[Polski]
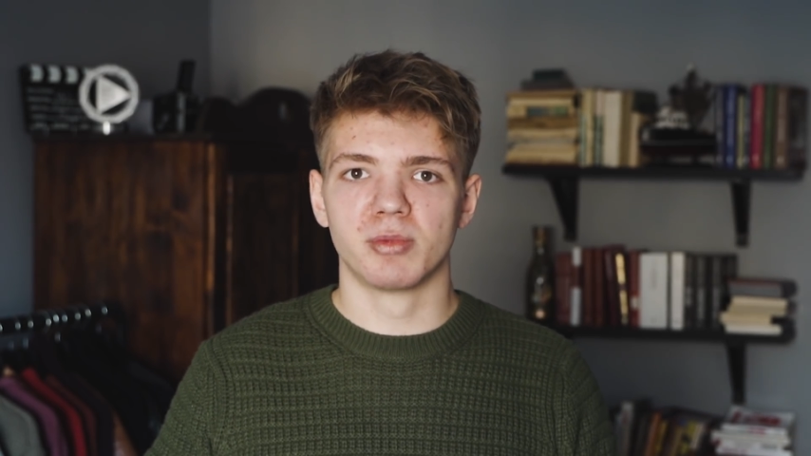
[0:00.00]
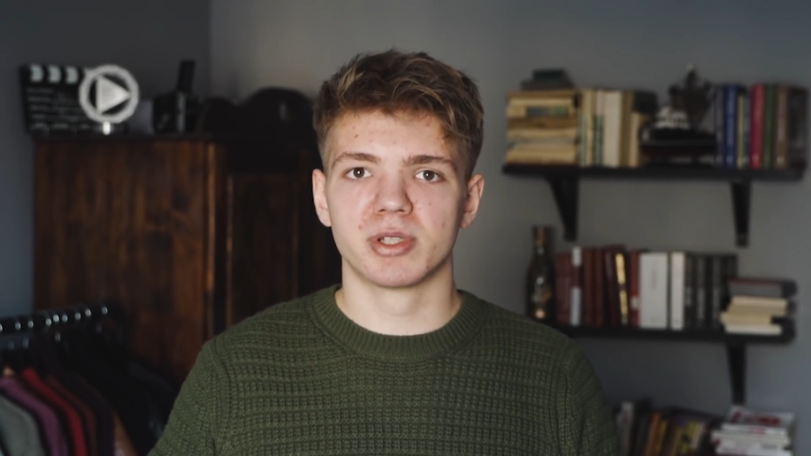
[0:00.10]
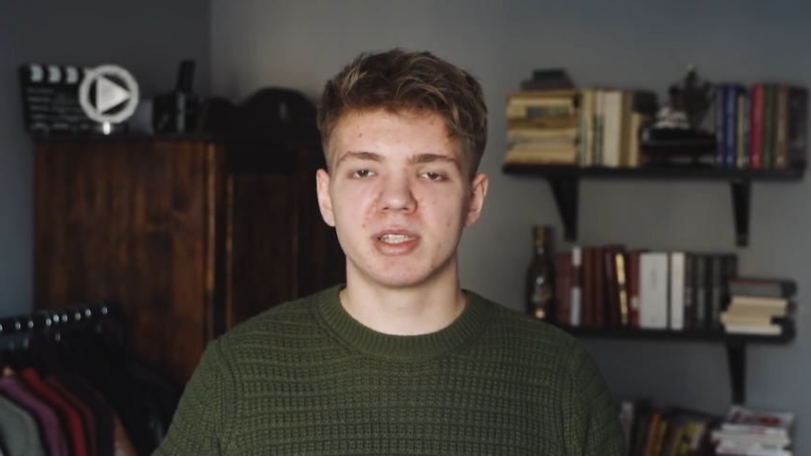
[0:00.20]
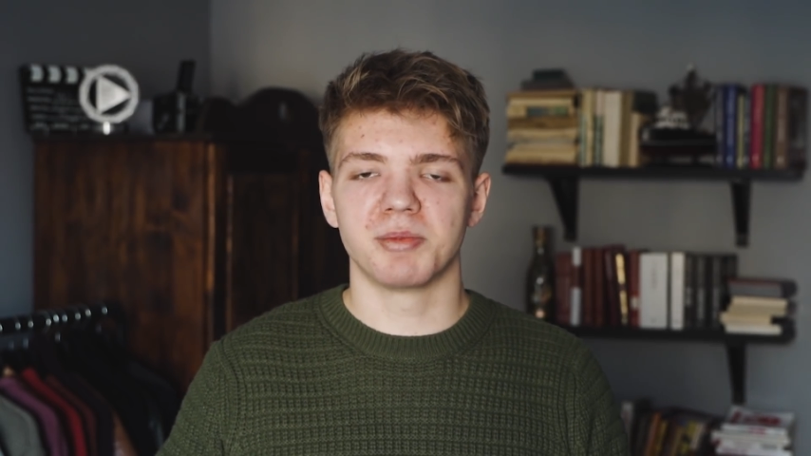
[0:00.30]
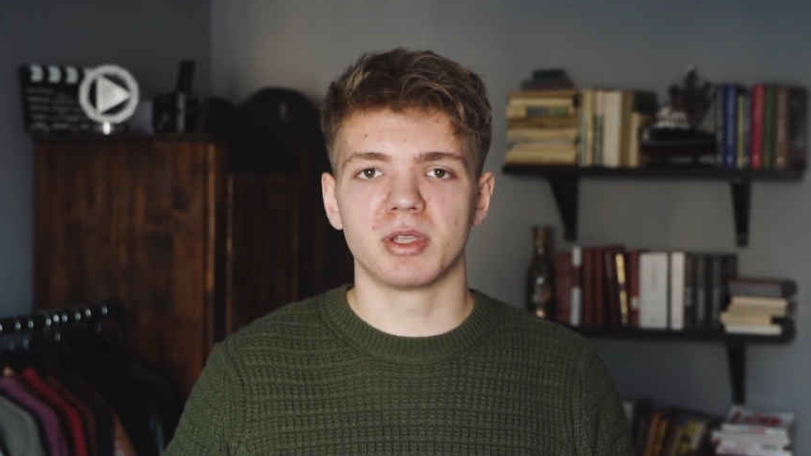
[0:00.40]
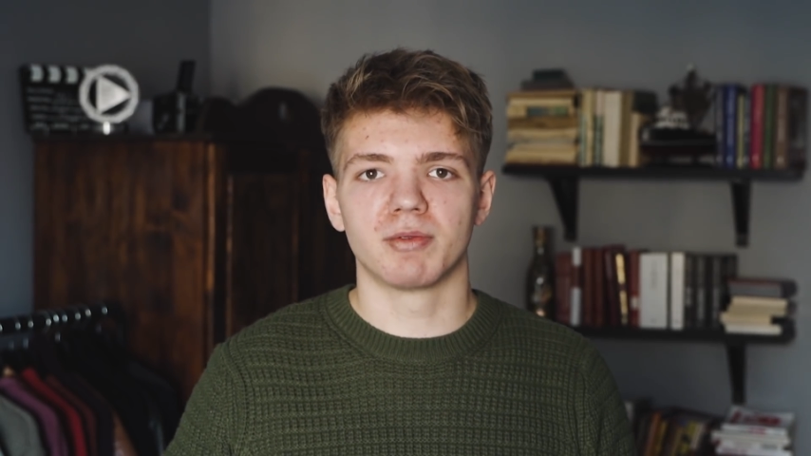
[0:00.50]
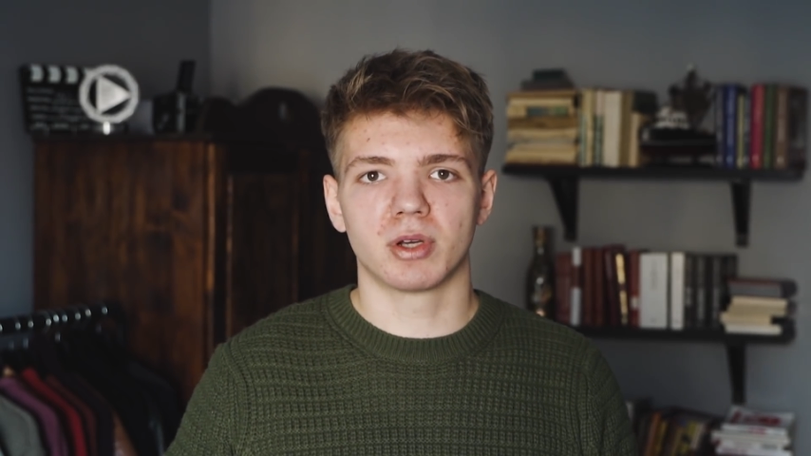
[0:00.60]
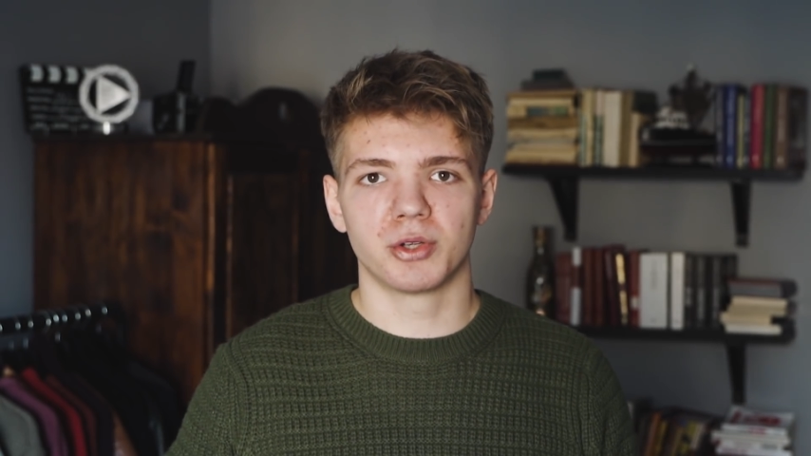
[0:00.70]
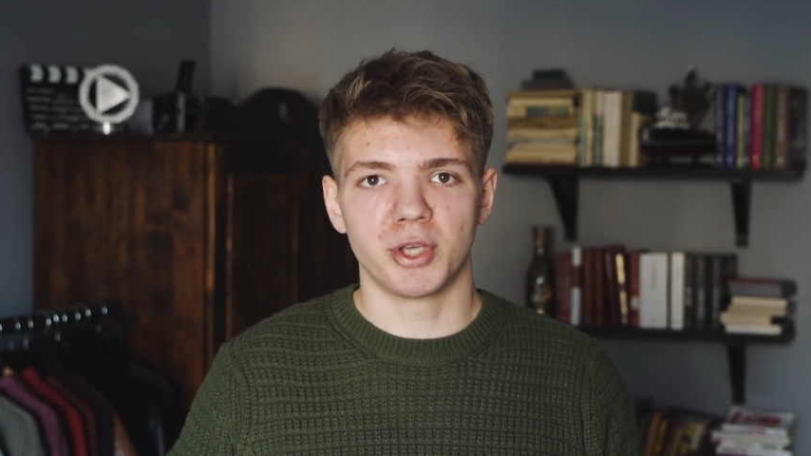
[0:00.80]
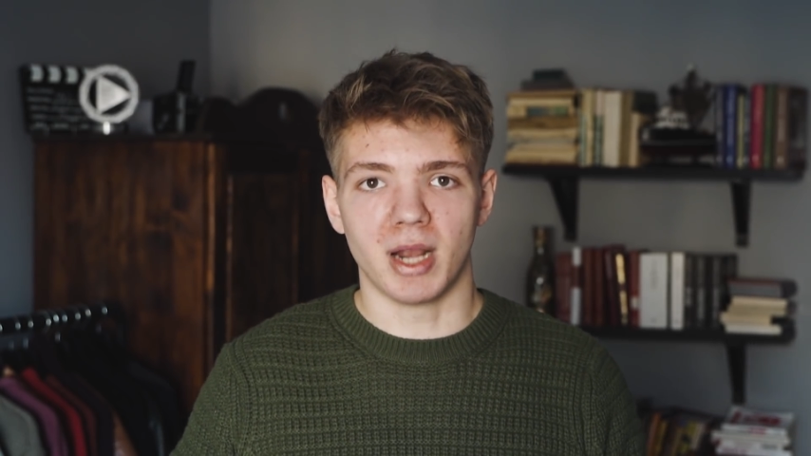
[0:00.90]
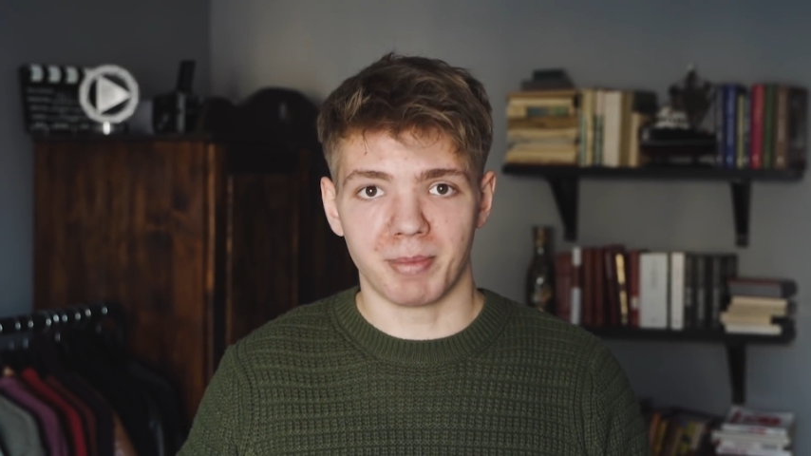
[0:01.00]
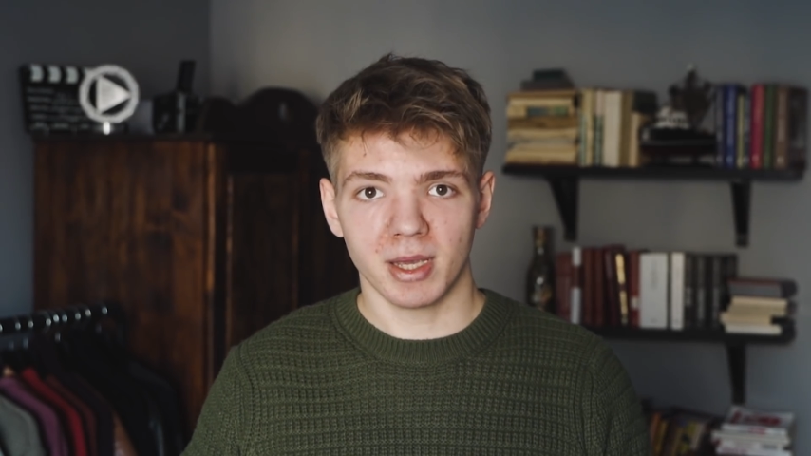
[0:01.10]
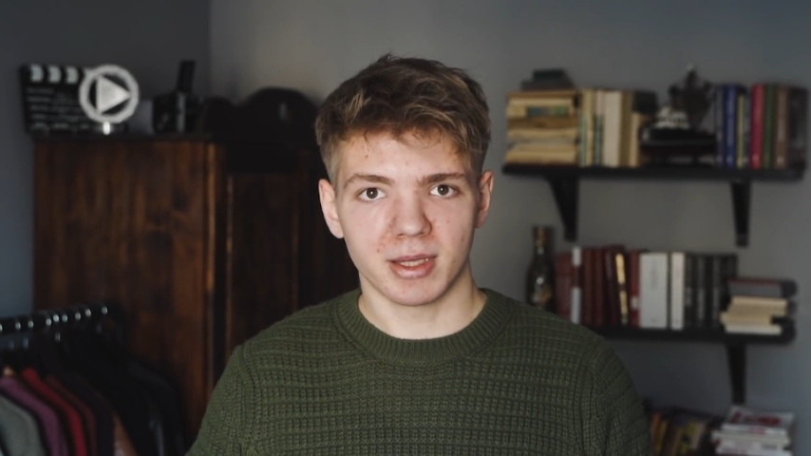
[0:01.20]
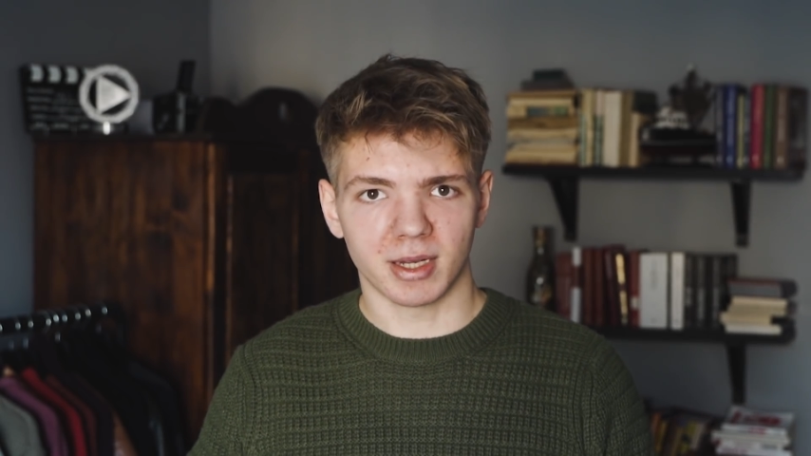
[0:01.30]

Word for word: w muzyce mi to wychodzi lepiej.